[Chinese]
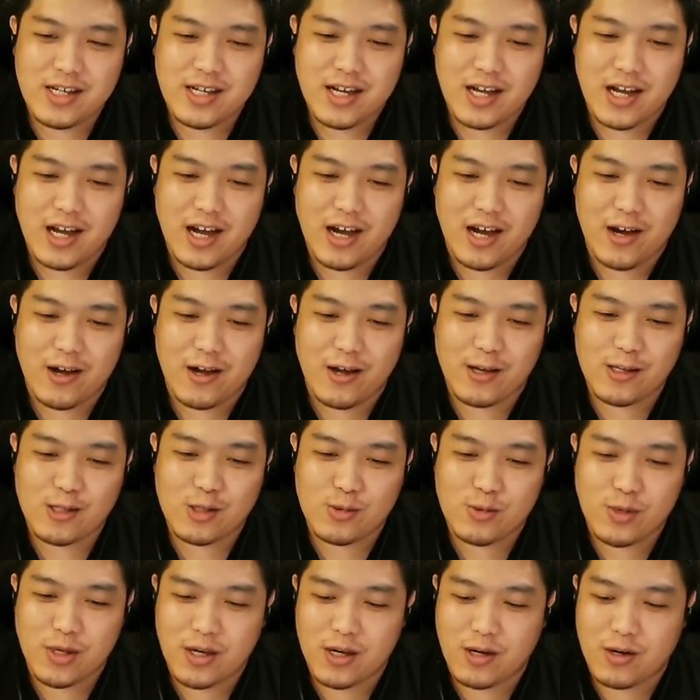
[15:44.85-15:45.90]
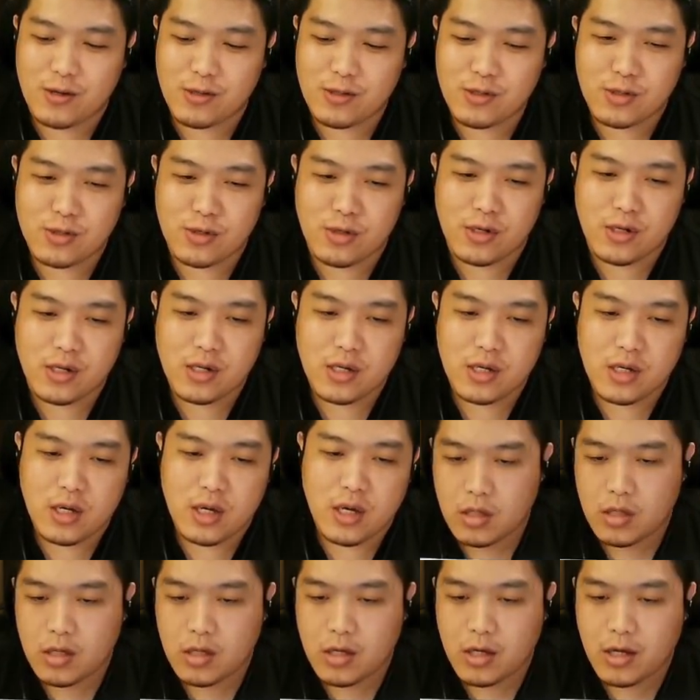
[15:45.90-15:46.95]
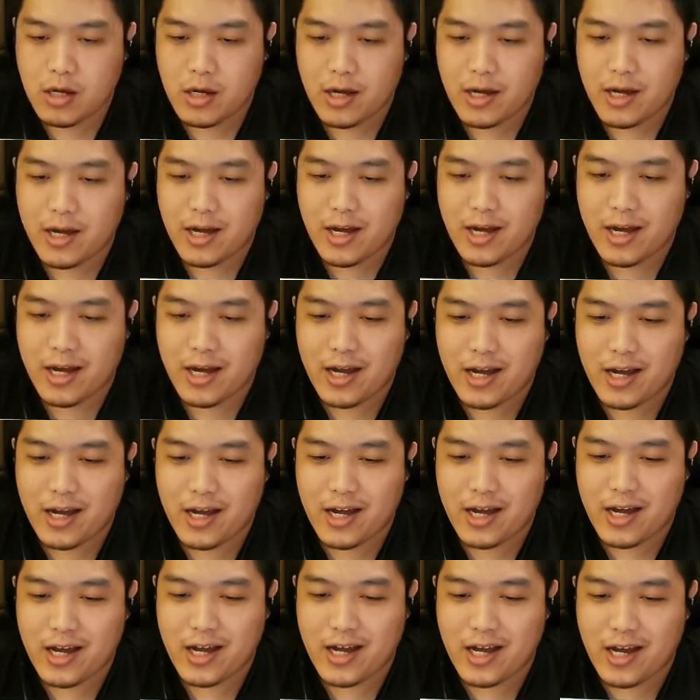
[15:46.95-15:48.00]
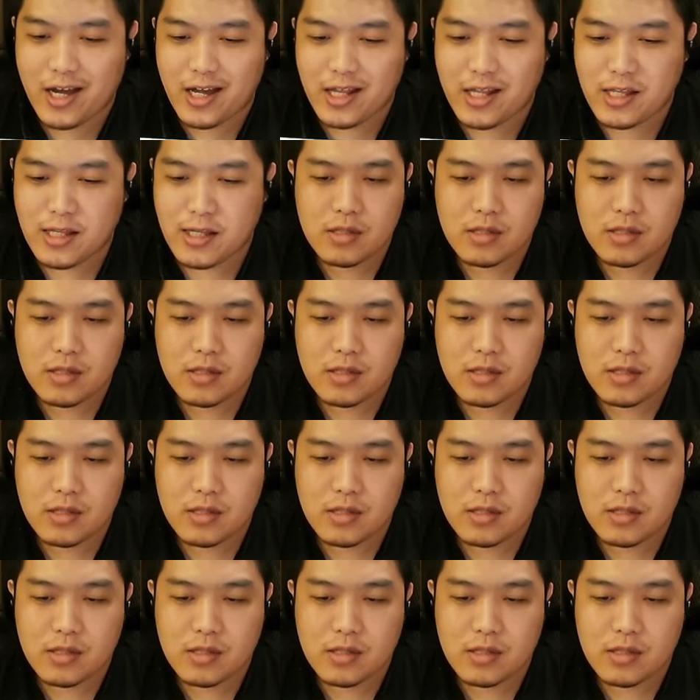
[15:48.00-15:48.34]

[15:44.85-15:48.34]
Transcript: 刚好要出列空座，干干干干干干干干干！